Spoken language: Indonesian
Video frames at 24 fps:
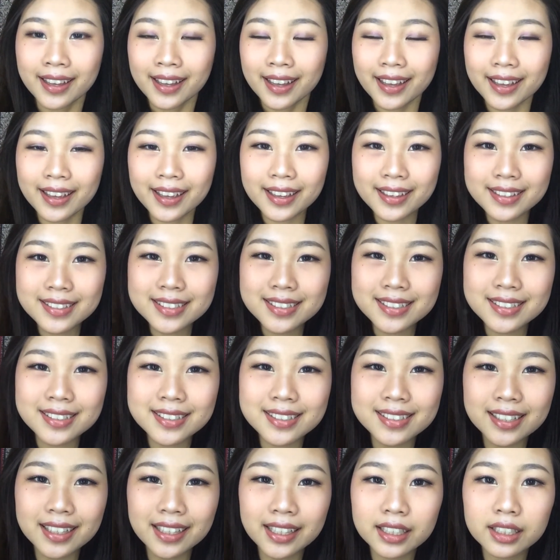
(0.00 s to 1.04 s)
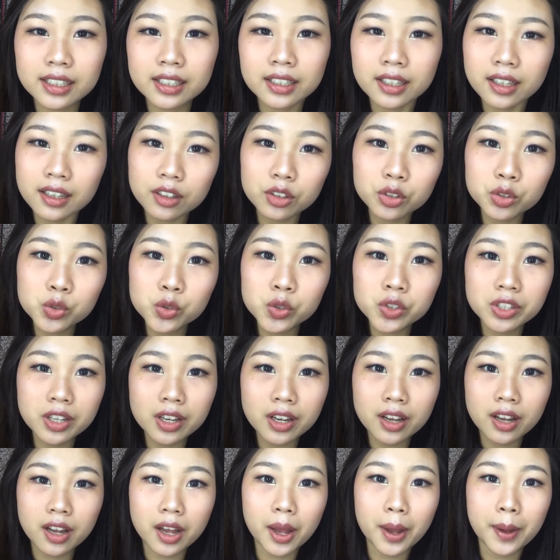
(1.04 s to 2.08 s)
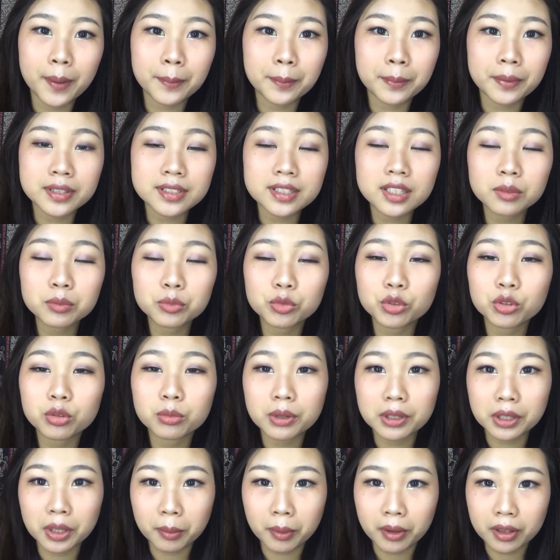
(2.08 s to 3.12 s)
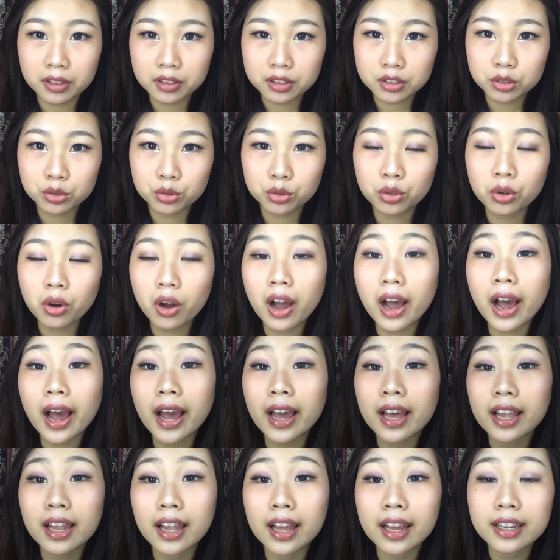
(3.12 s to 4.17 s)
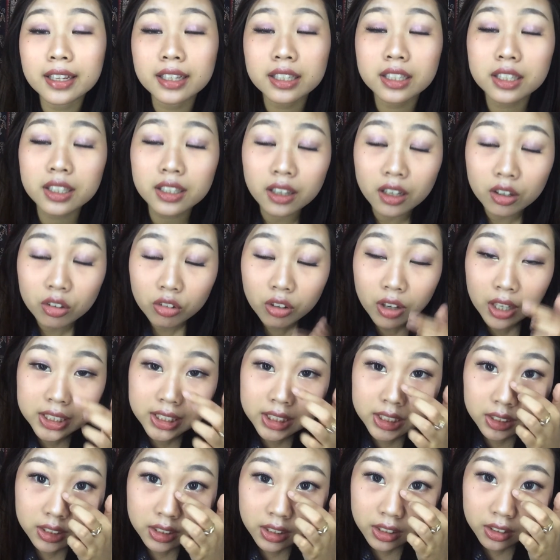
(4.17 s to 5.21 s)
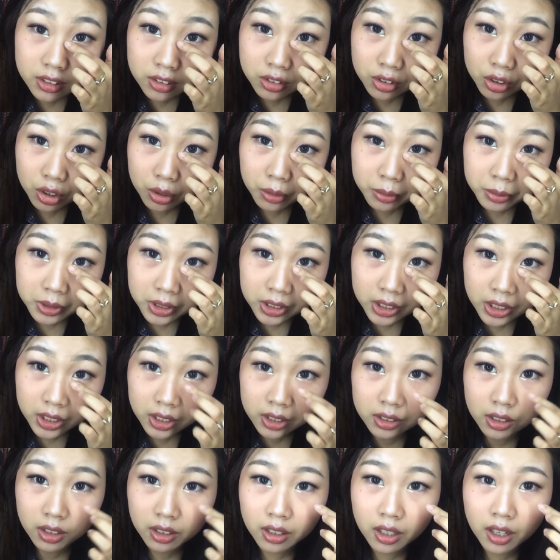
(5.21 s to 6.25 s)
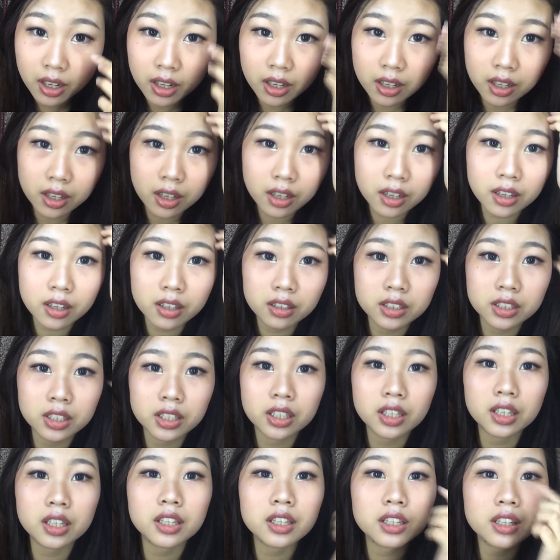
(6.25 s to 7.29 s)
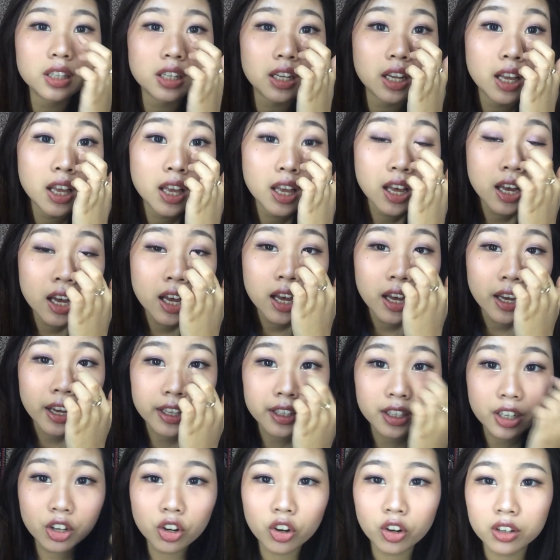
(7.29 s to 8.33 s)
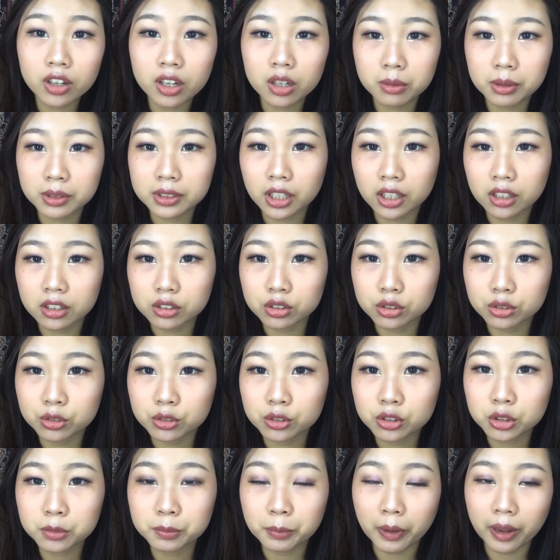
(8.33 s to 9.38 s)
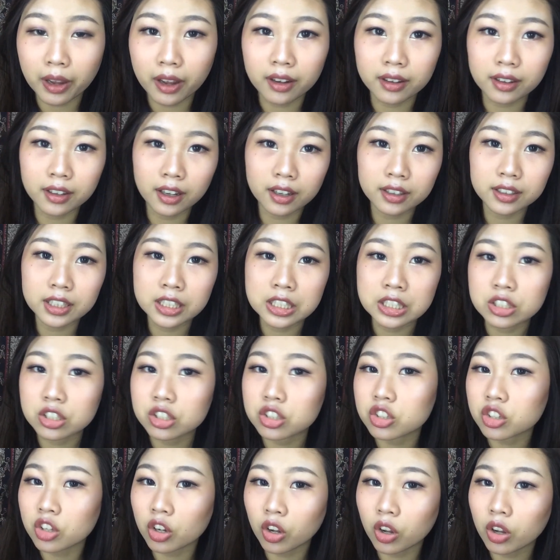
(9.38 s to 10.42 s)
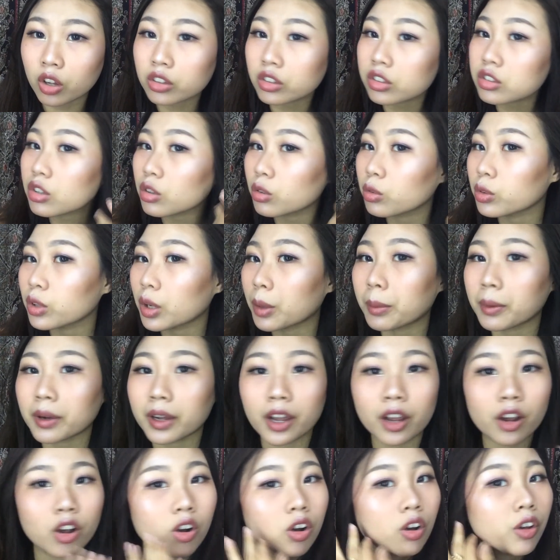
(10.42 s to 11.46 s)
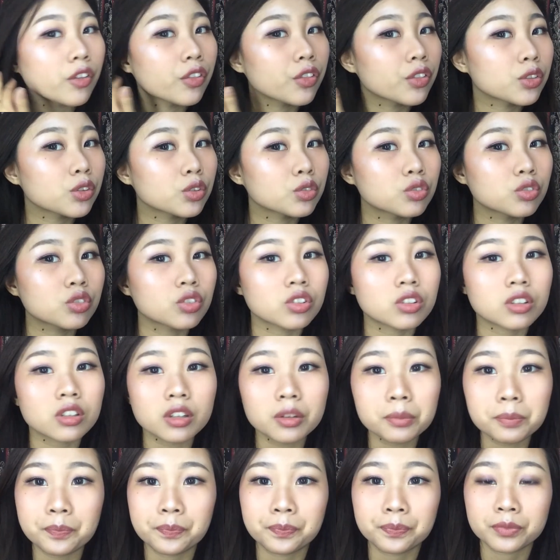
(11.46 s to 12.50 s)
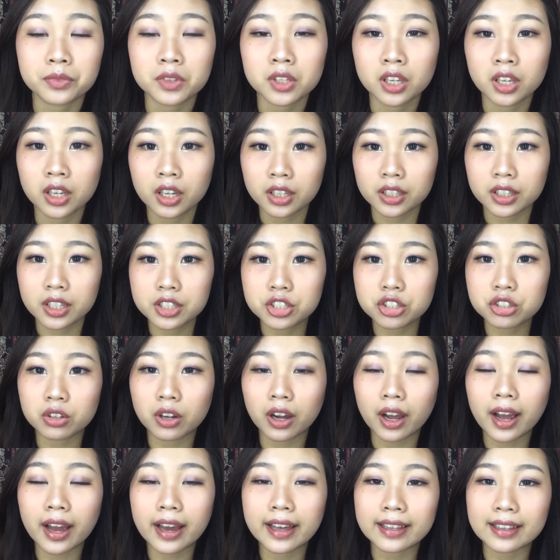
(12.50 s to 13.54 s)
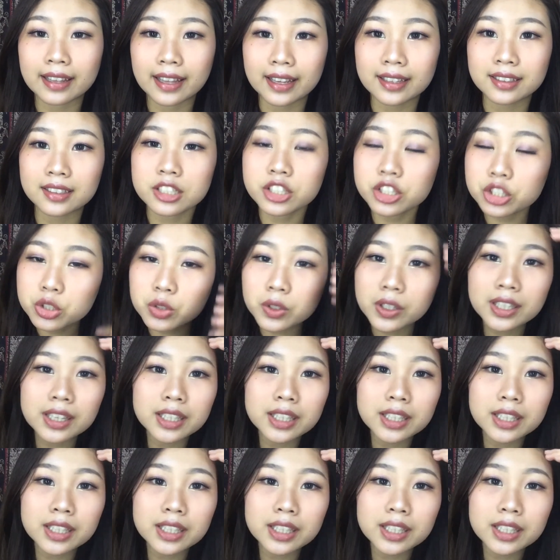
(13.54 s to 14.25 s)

Hai hey guys, ini aku udah pasang bulu mata palsu, eyeliner, aku kasih teardrop di tengah di inner corner mata aku supaya agak kinclong, terus aku udah pakai kontur dan juga highlight dan juga